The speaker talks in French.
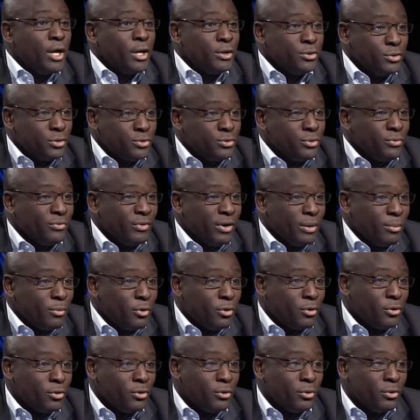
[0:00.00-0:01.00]
je suis
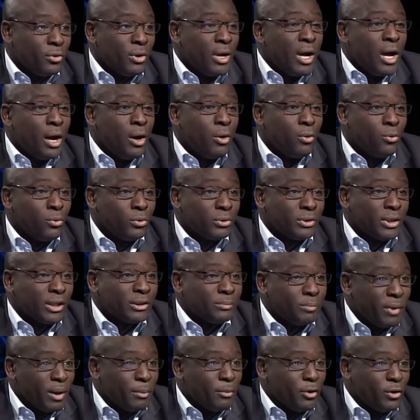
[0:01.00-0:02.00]
vraiment en
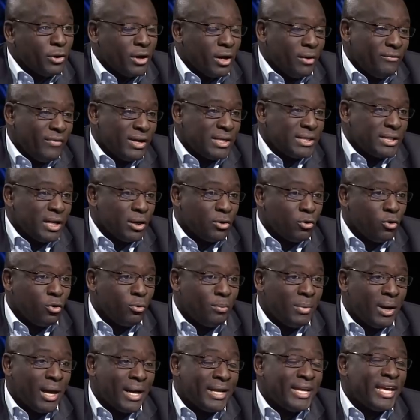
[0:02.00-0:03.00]
contact permanent avec ces
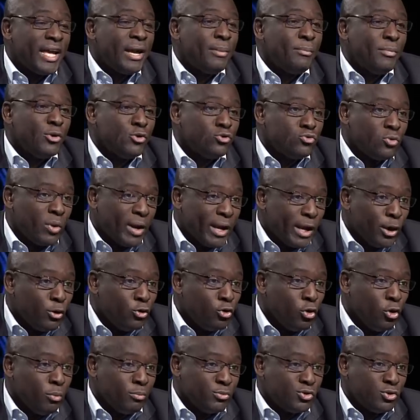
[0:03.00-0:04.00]
clubs-là. Il y a un besoin
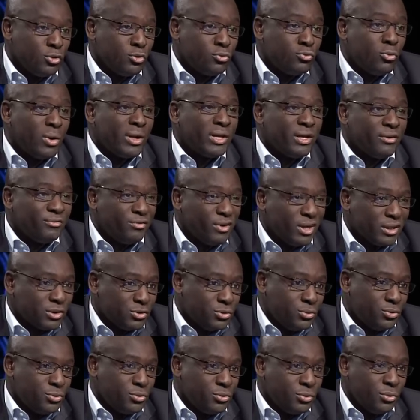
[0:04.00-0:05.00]
énorme, surtout en
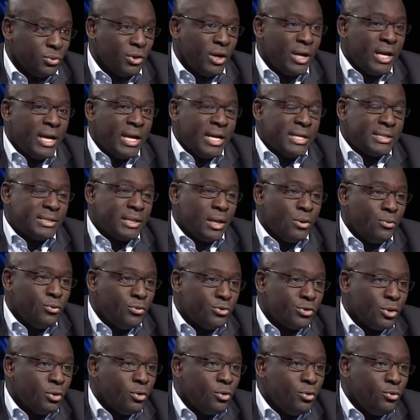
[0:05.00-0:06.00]
infrastructure. C'est
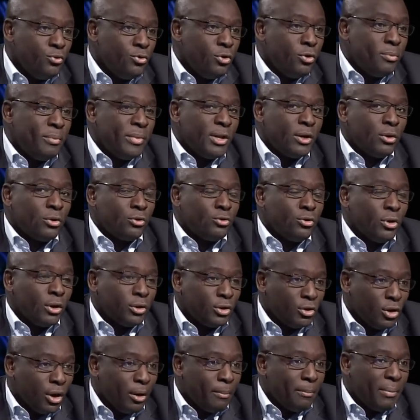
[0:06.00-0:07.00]
le lieu maintenant
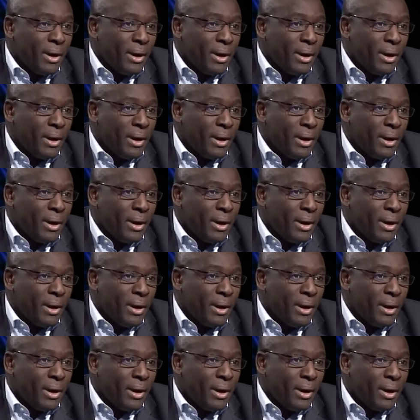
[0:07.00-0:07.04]
d'en